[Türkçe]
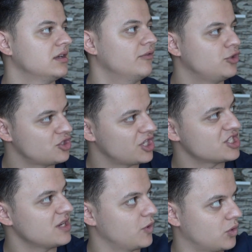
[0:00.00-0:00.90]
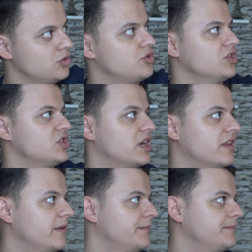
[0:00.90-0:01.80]
Video çekeceğim ya konuşun
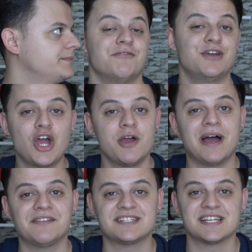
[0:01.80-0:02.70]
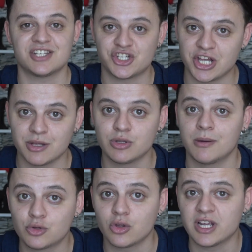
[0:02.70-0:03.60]
dışarıda. Videoyu beğendiyseniz aşağıda
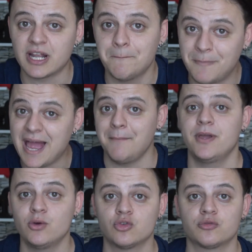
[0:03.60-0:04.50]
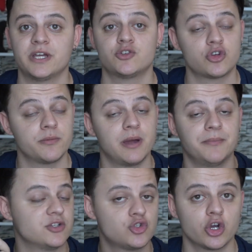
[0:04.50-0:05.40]
bulunan butonlardan beğenmeyi unutmayın çünkü
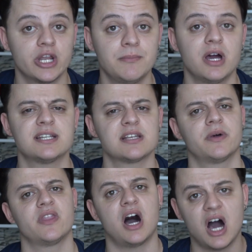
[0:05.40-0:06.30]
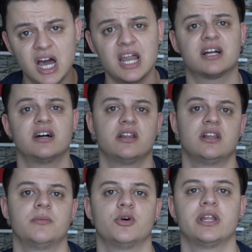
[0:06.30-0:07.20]
beğenmeniz çok önemli. Aynı zamanda hala
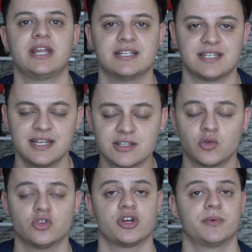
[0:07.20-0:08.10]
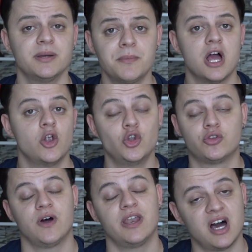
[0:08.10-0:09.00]
kanala abone değilseniz konuşamadım.
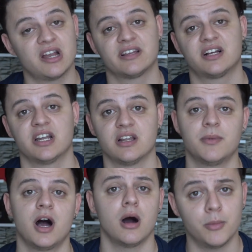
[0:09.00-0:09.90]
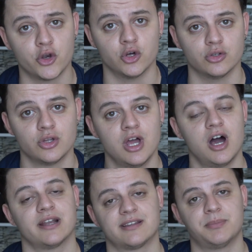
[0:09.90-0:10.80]
Lütfen artık kanalıma abone olun.
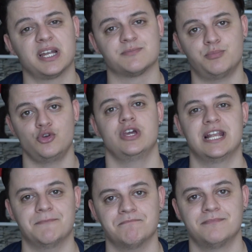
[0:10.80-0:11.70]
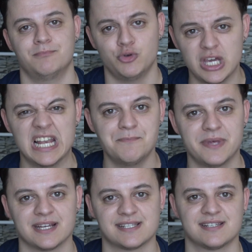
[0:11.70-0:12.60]
Artık biraz büyüyelim. Büyüyelim
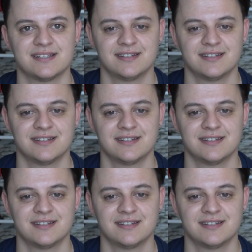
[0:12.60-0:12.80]
biraz.